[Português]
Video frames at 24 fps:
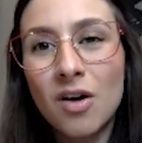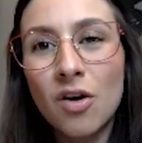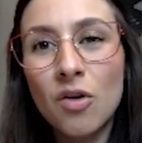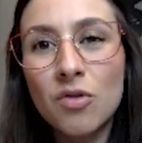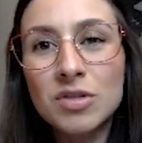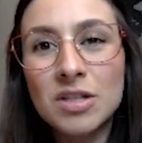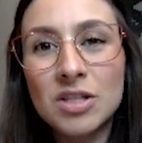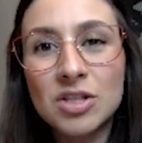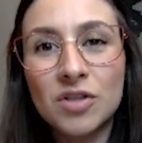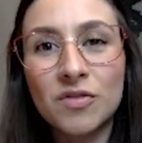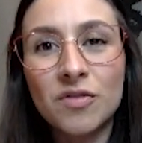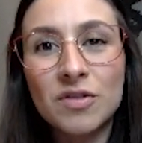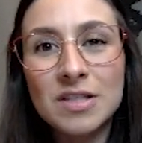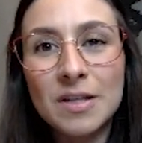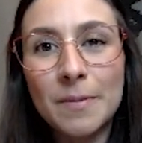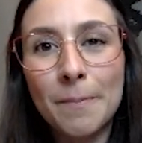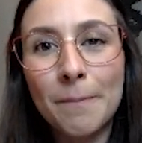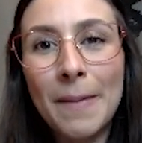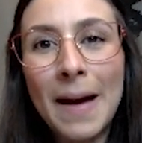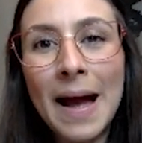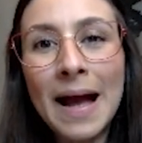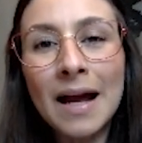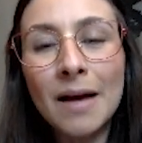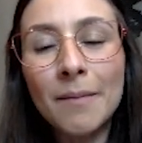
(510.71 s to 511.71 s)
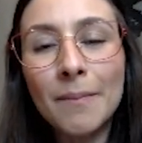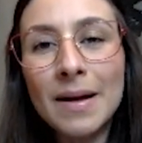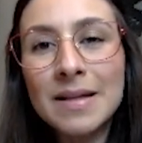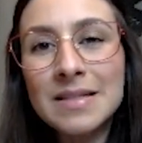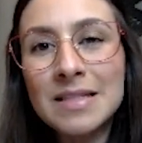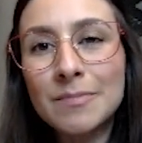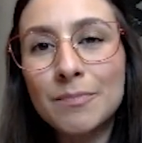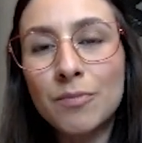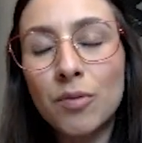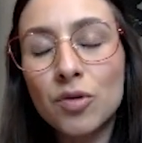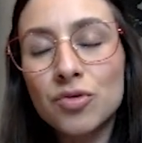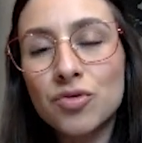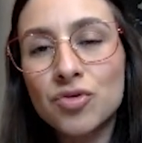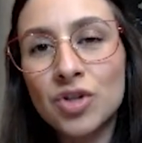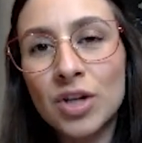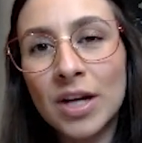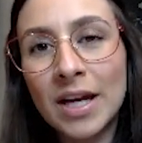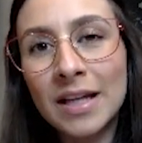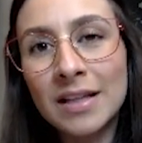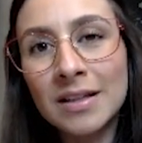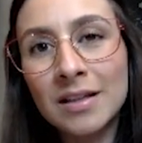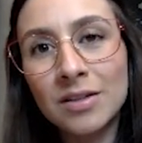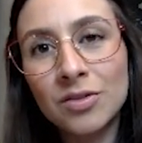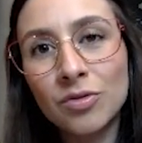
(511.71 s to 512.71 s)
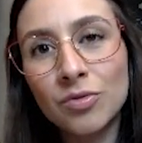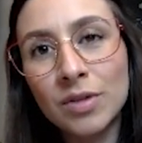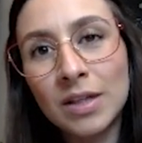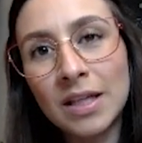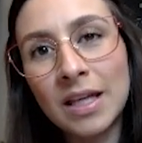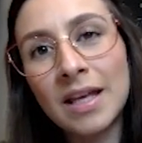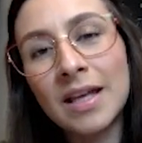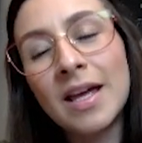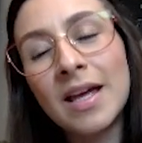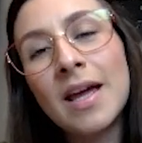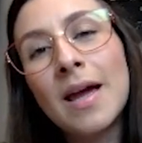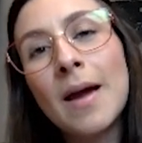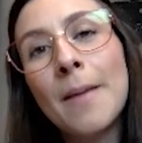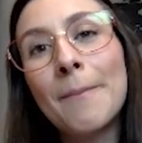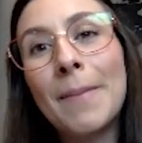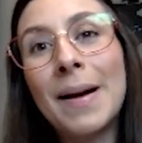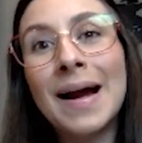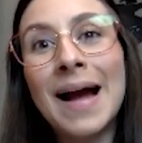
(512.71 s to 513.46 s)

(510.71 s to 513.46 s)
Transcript: Ou seja, você paga mais imposto de renda do que